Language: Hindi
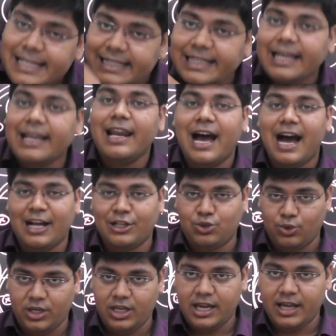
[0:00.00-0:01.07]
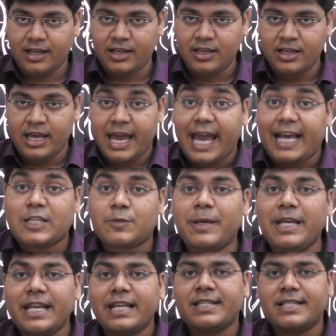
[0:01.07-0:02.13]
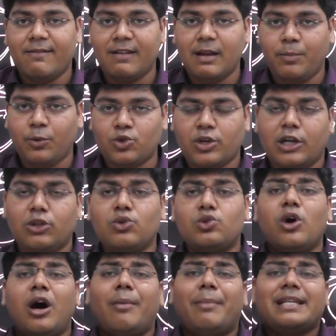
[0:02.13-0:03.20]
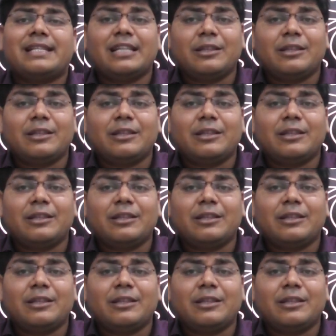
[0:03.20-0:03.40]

स्किल आ चुकी है एक्सपीरियंस डेवलप हो चुका है दोस्तों हमारे